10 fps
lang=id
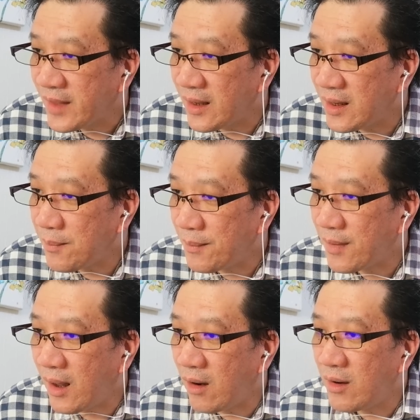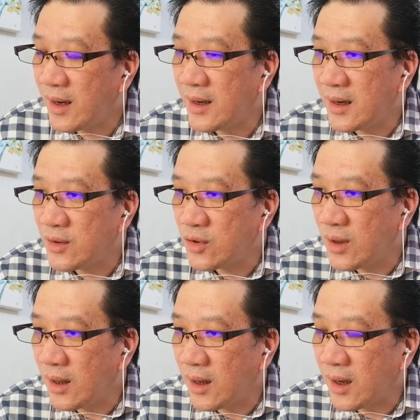ini kalau lihat dari
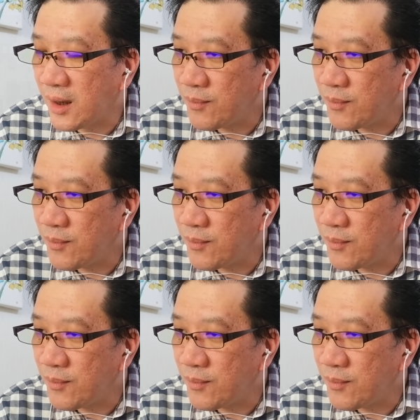uh,